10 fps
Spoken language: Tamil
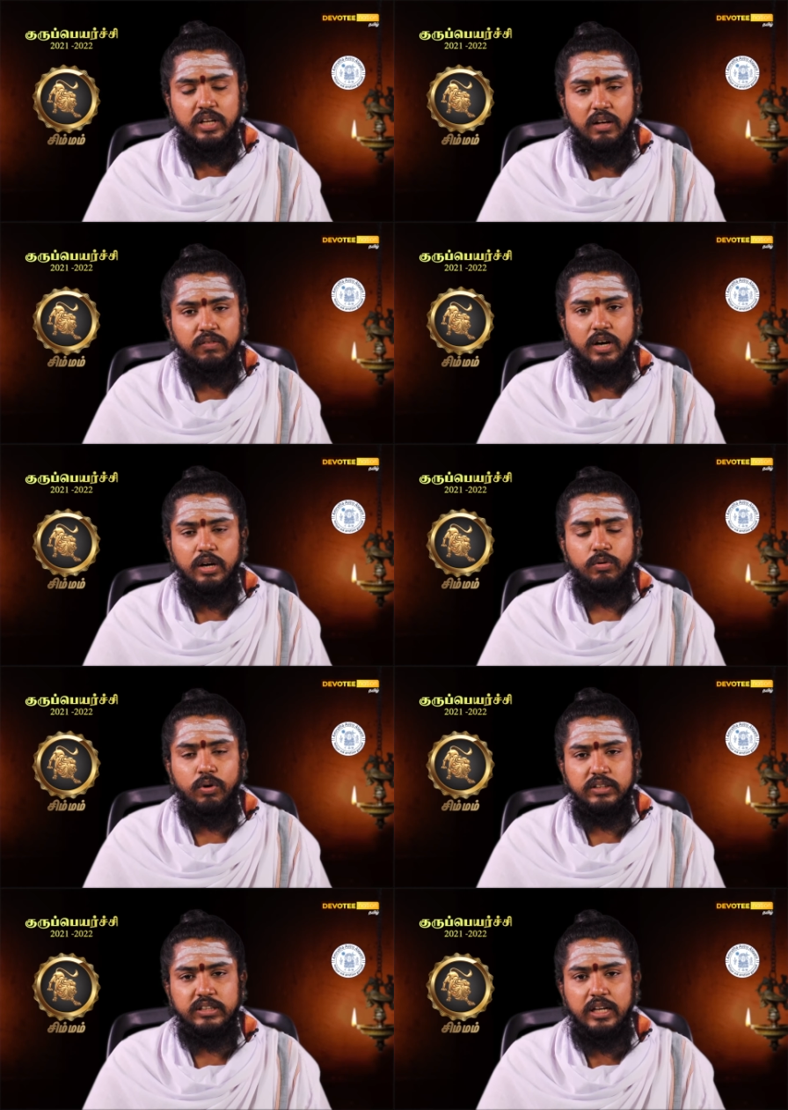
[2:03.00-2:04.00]
செலவுகள்
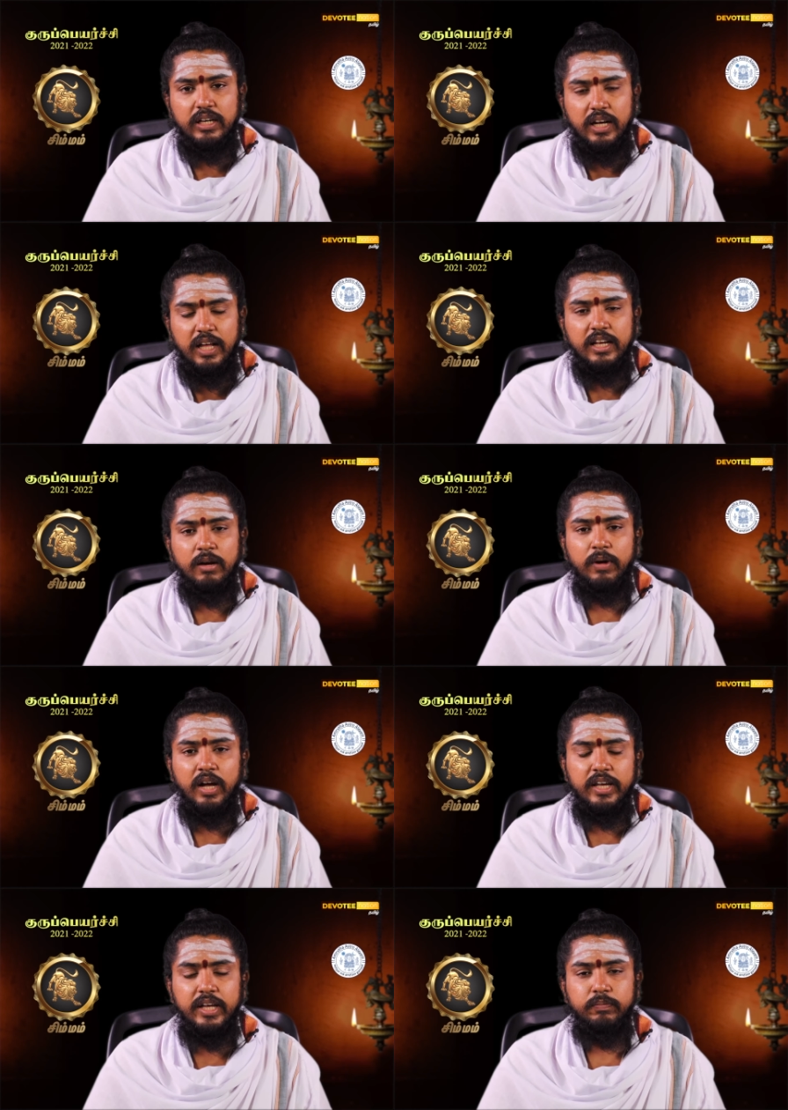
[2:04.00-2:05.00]
கூட சிலருக்கு
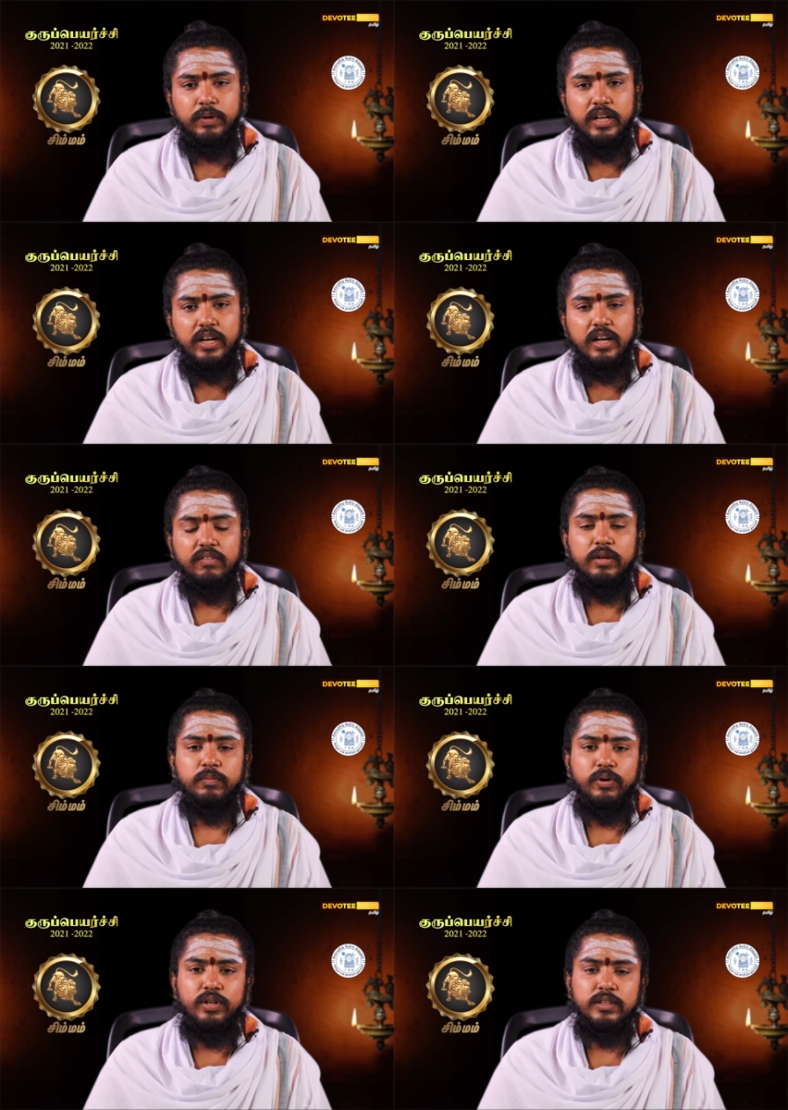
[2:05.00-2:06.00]
அதிகமாக ஏற்பட்டிருக்க
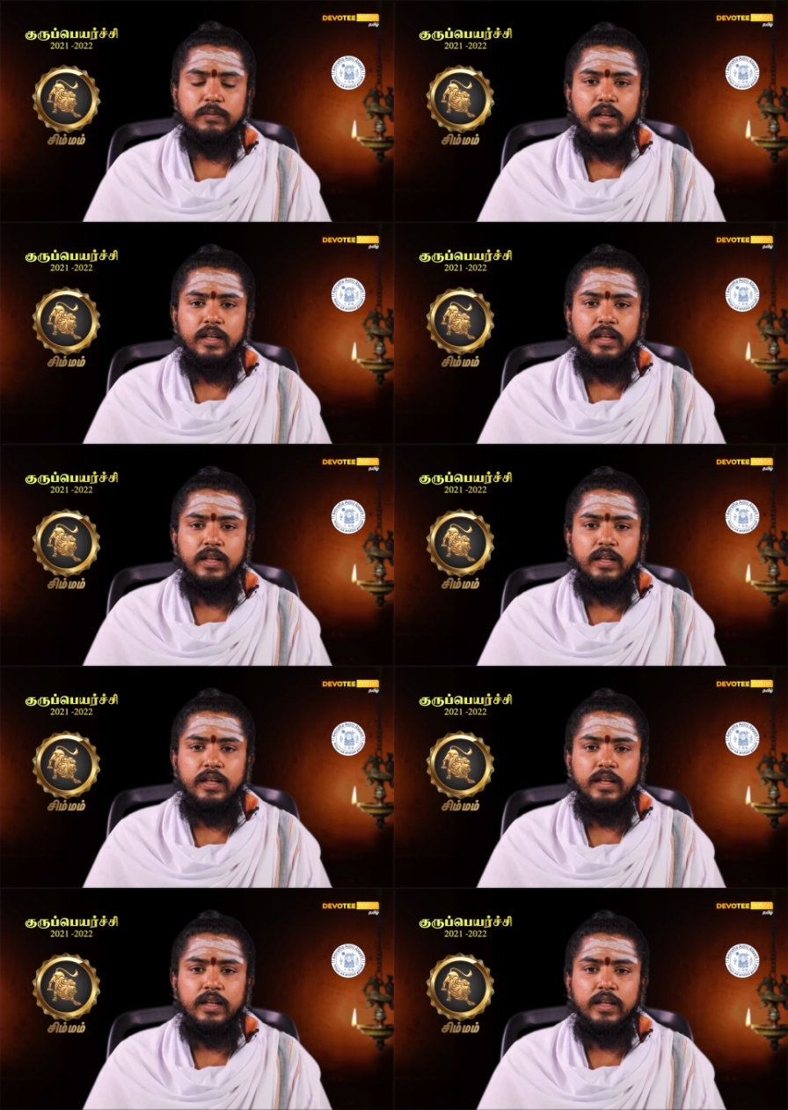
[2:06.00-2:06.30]
வாய்ப்புள்ளது